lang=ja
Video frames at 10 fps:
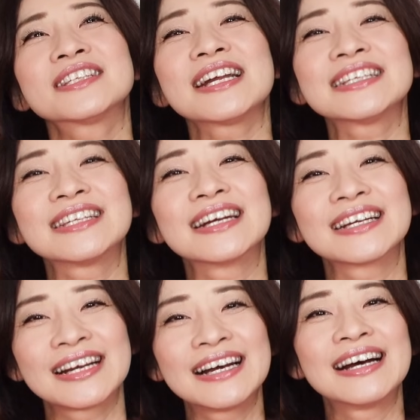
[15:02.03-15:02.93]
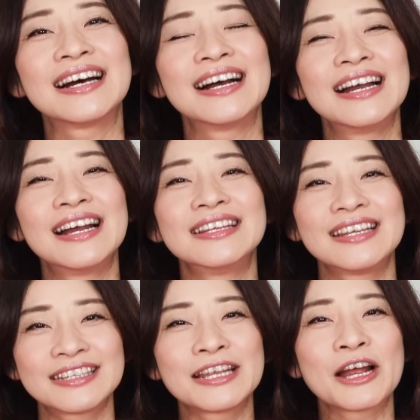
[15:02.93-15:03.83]
スターさんが、
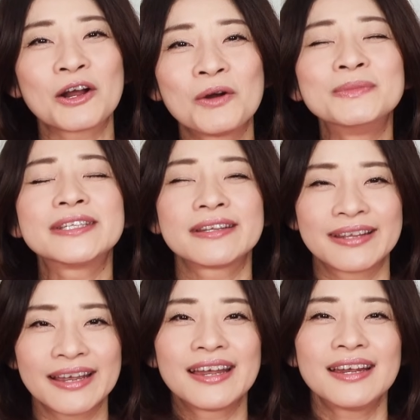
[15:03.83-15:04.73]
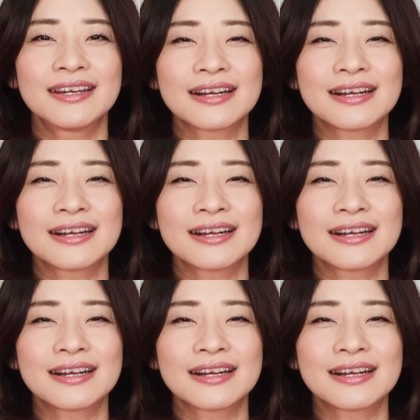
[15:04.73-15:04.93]
ね、背中を見せて